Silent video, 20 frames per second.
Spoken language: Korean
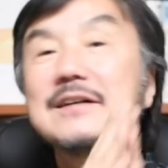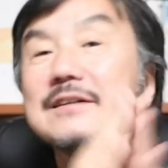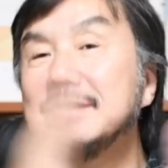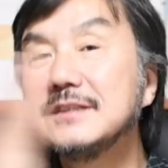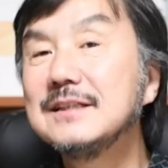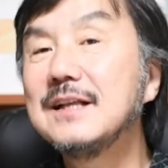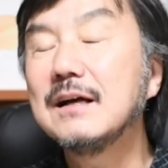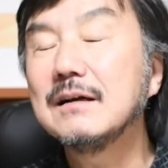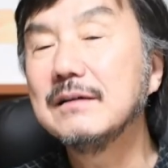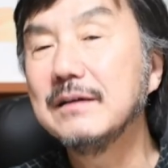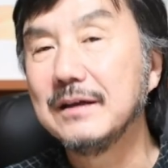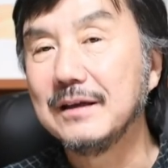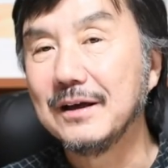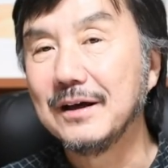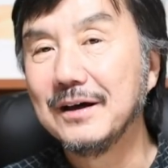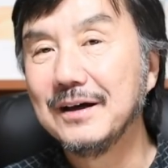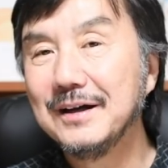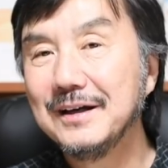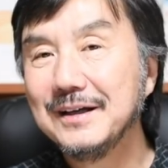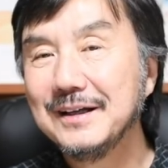끝이 난 거예요.
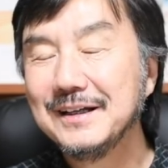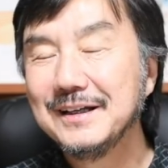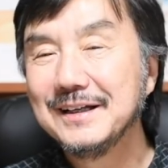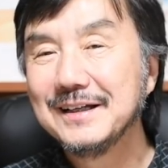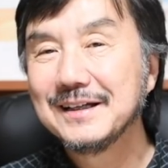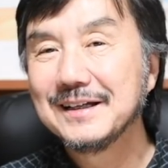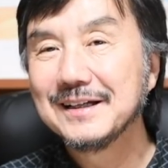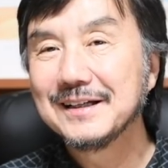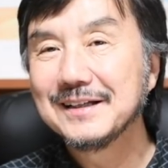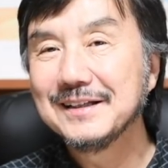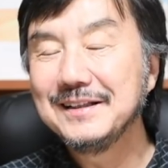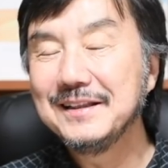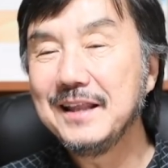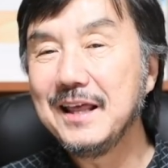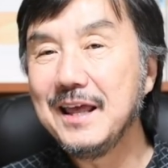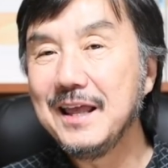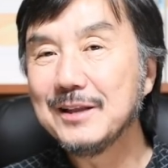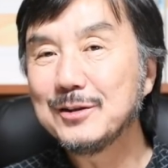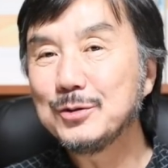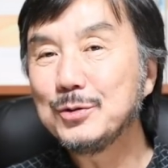
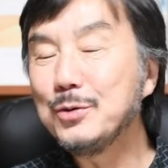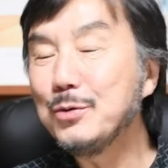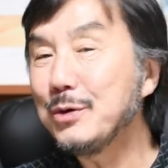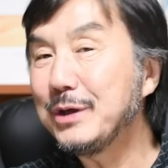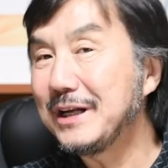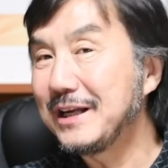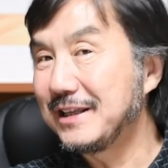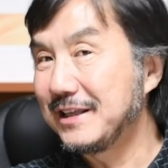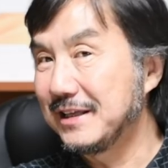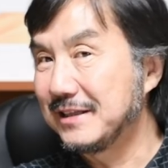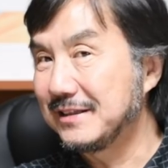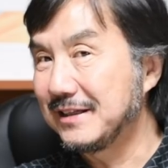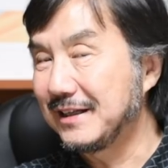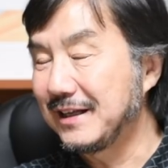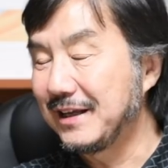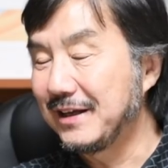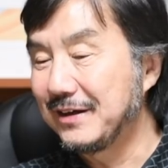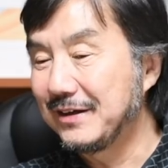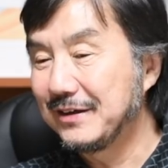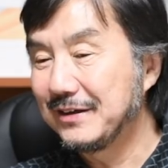근데 추억이라는 게
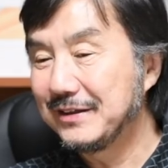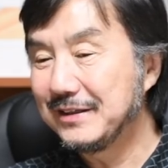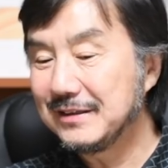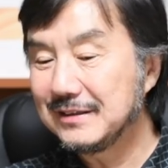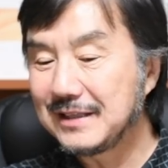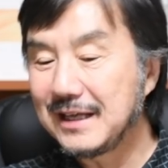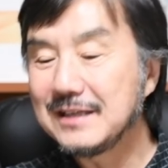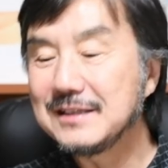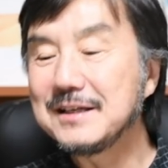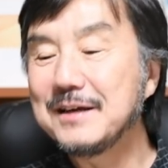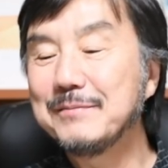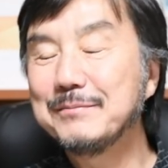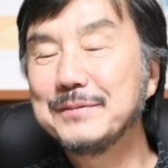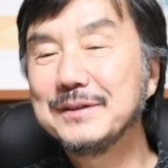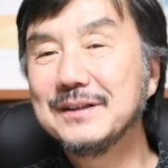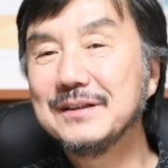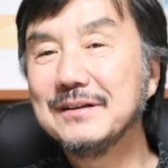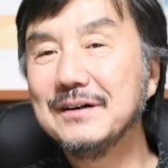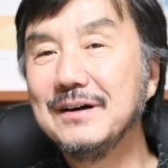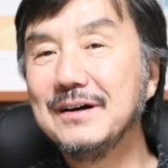있잖아요. 그래서 다시 한
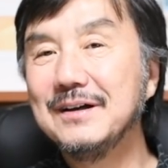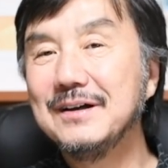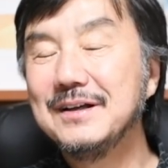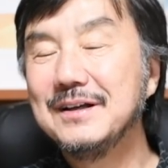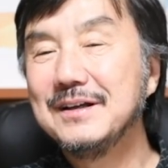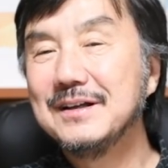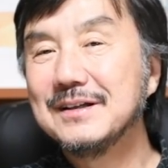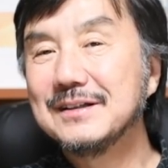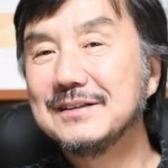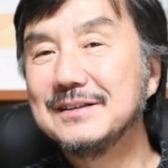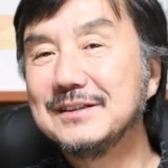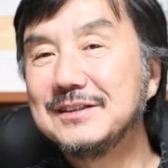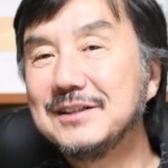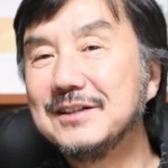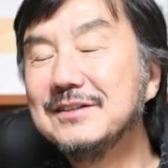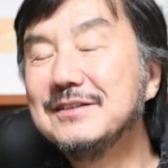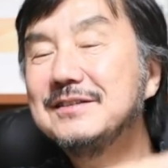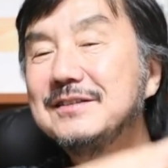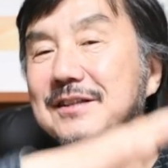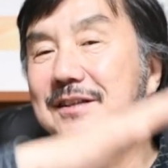번 더 그
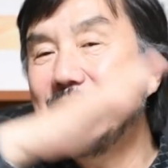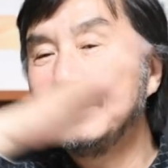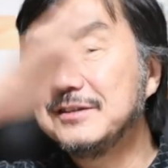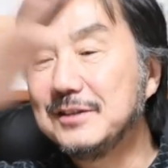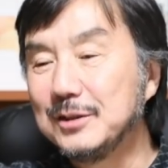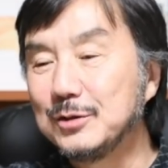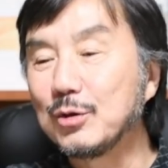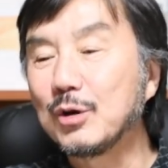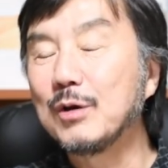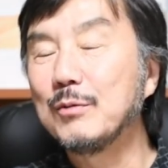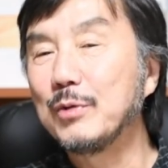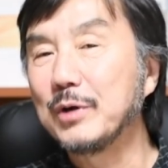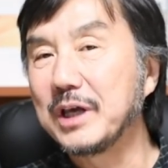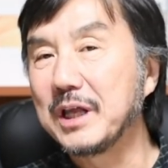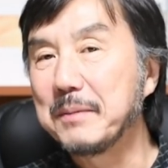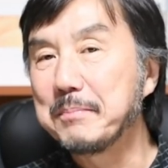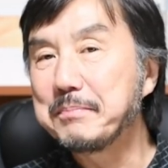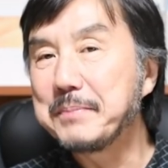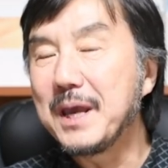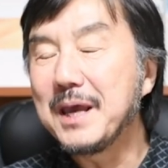전체를 뒤돌아보게
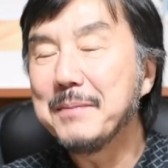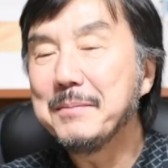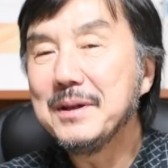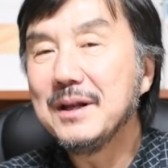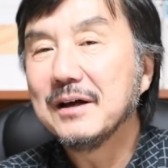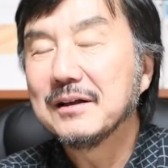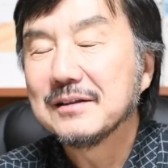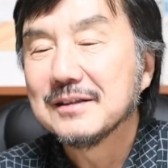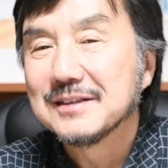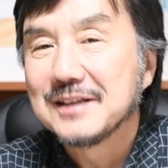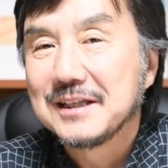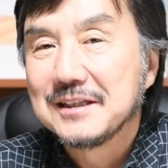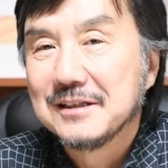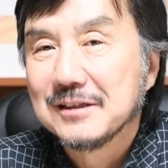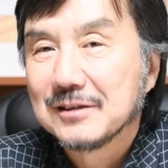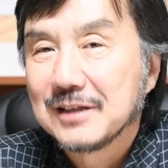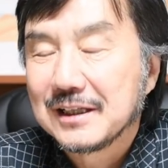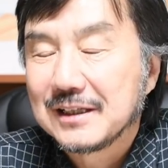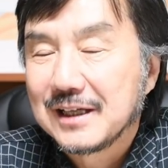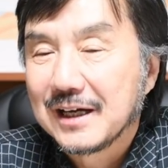하는 백미러 같은 사진을
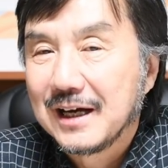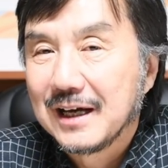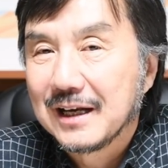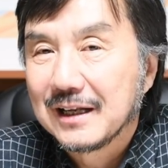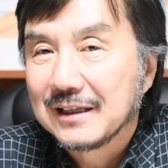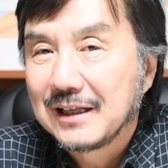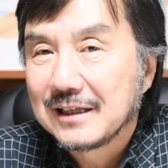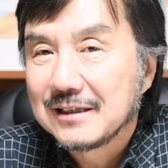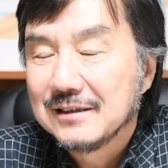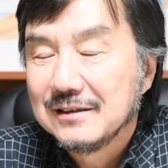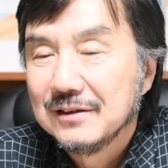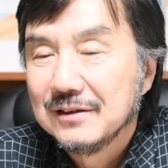또 제가 하나 다시